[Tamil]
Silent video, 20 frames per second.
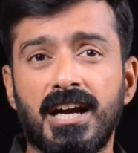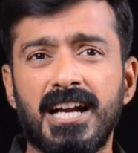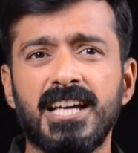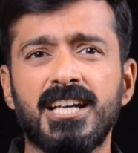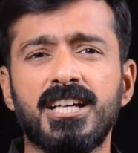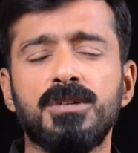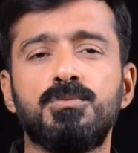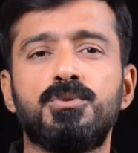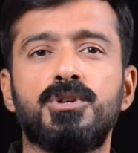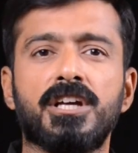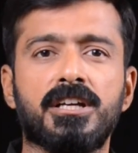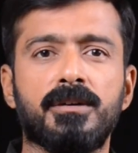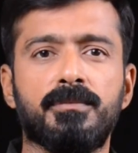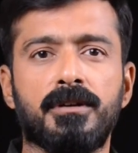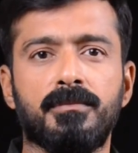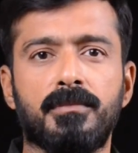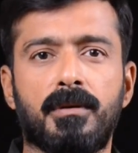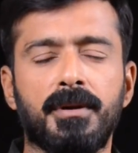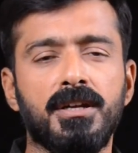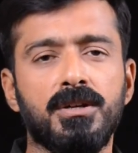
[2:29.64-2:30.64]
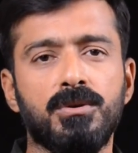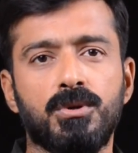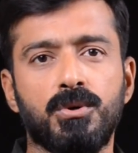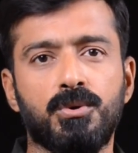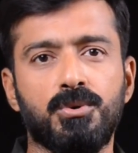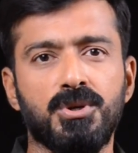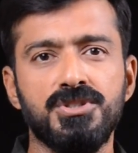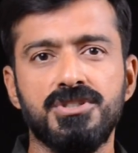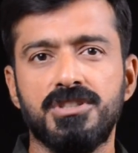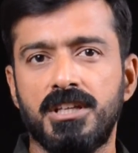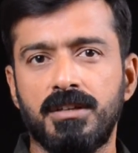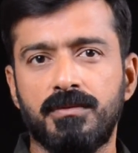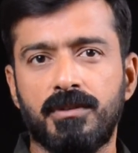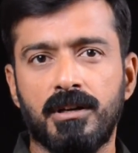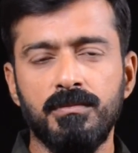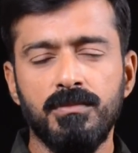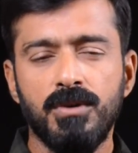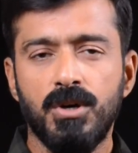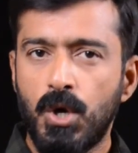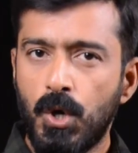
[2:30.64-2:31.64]
கணக்கு முடக்கப்படும் அப்படின்னு ஒரு குறுஞ்செய்தி
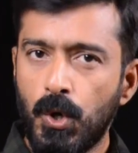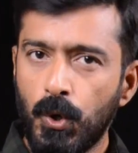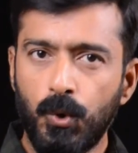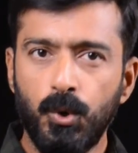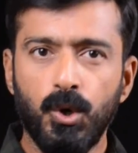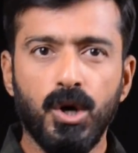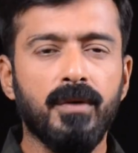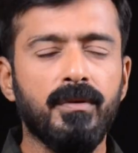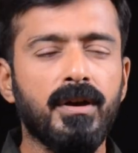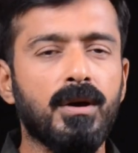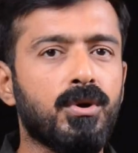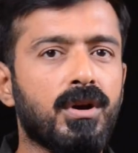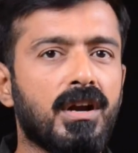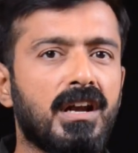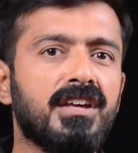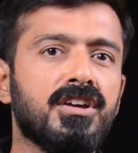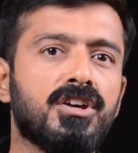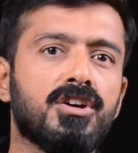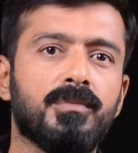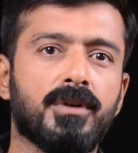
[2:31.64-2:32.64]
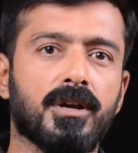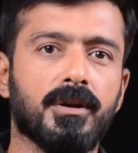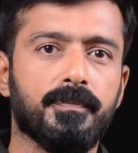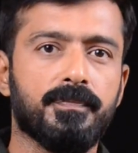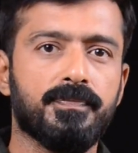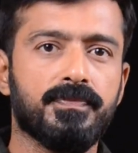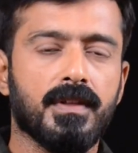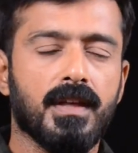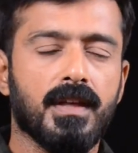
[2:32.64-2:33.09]
வரும் கூடவே ஒரு லிங்க்கும் வரும்